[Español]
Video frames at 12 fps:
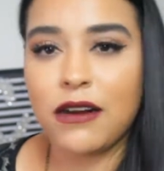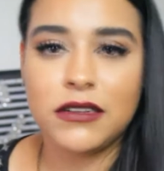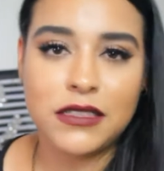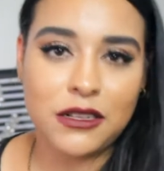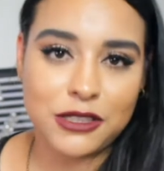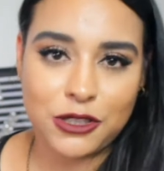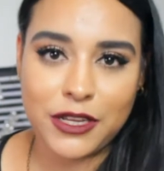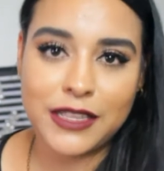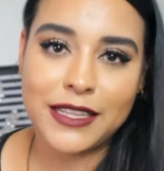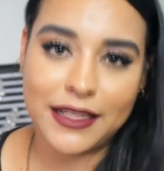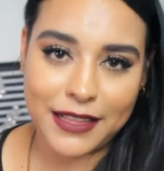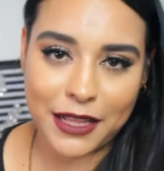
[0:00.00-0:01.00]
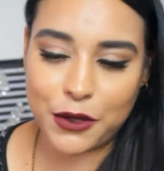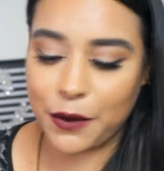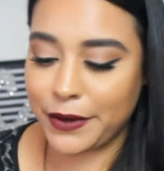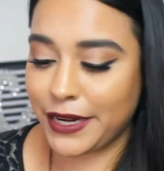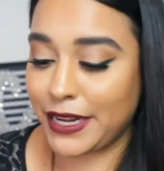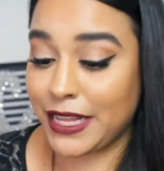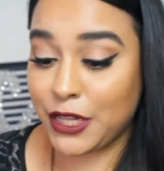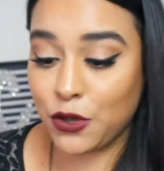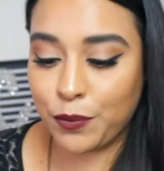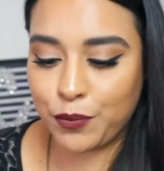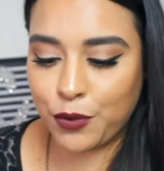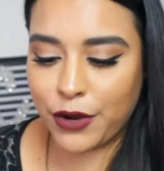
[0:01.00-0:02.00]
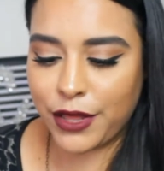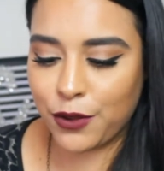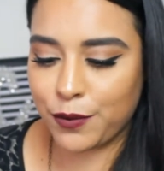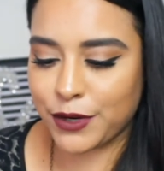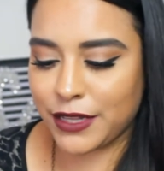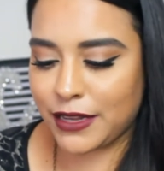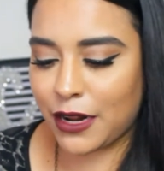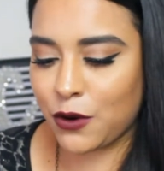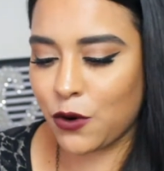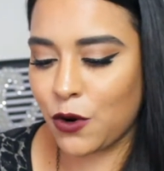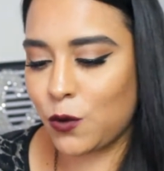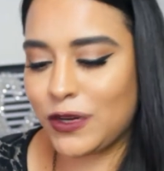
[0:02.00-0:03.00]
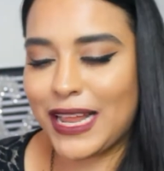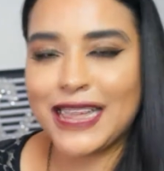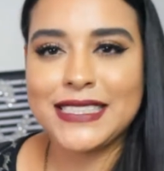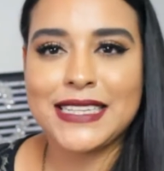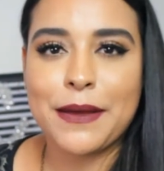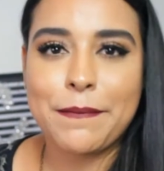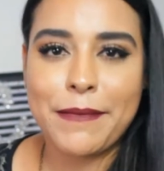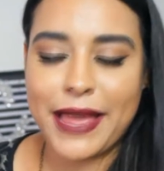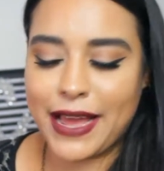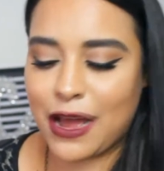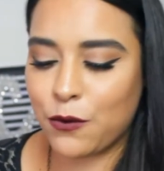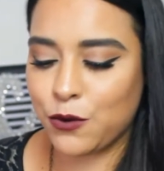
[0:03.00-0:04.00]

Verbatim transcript: Ahorita lo estoy intentando abrir y no puedo porque traigo unas mega